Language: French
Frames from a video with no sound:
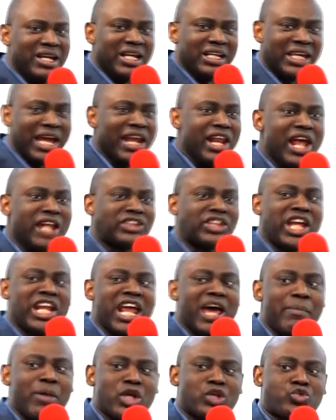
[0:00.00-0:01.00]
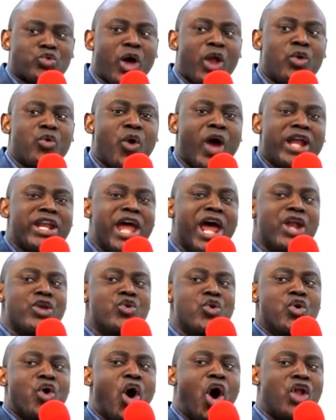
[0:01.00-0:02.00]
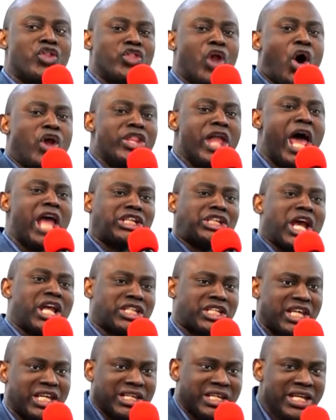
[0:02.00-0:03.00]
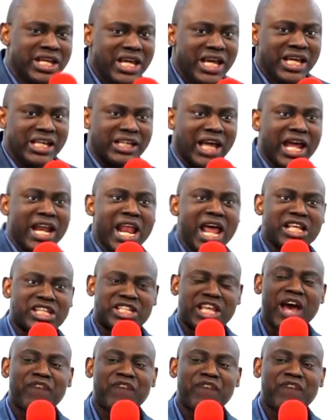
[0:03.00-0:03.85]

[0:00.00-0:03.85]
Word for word: Que les ténèbres soient loin de nous au nom de Jésus. Que les